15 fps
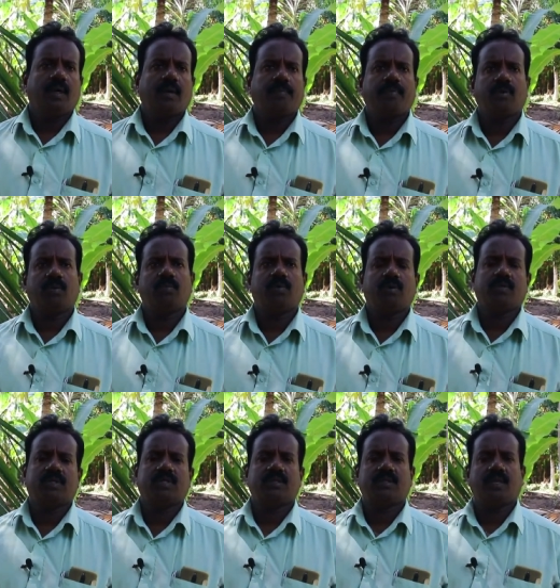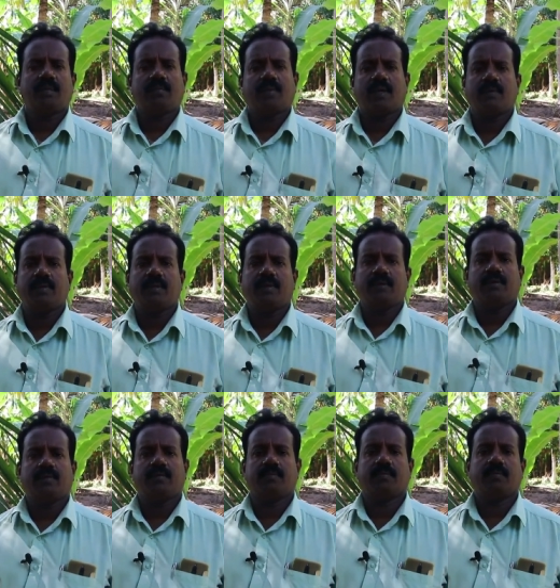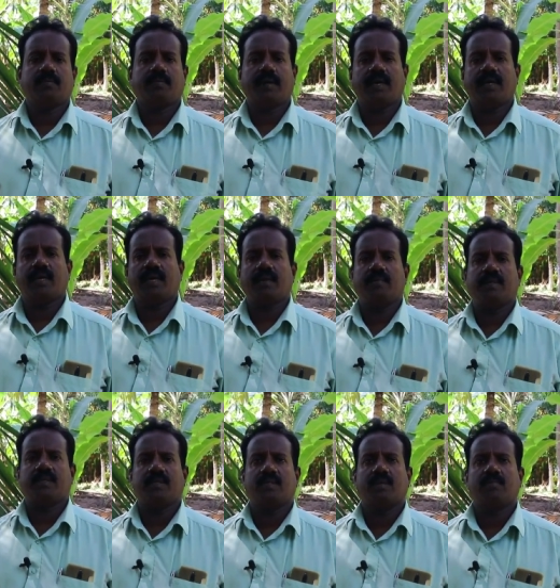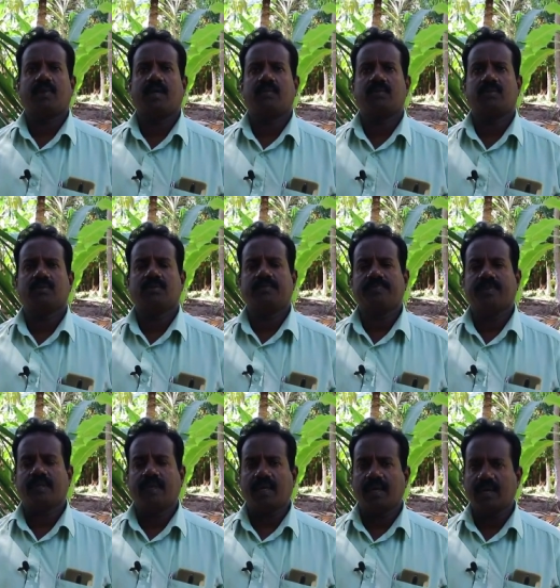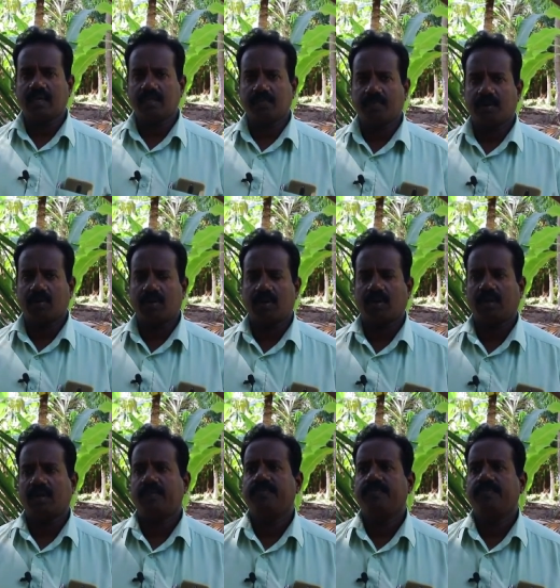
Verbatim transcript: அப்போ ஒரு மூணு வருஷத்தில் மறுபடியும் பழைய நிலைமைக்கு திரும்ப ஆரம்பித்தோம் ரெண்டாயிரத்தி பதினொன்றில்